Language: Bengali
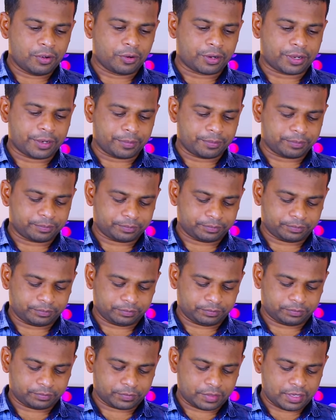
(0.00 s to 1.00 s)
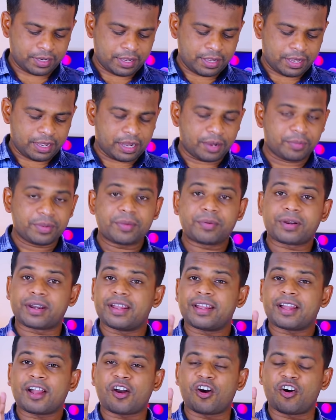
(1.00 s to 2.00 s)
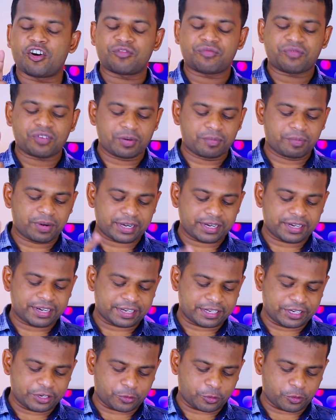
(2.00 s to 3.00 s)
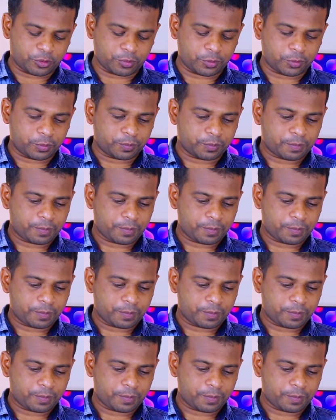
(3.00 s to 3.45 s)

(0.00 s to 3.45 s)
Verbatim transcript: ওকে আমি এবারে কনফার্ম বাটনে ক্লিক করব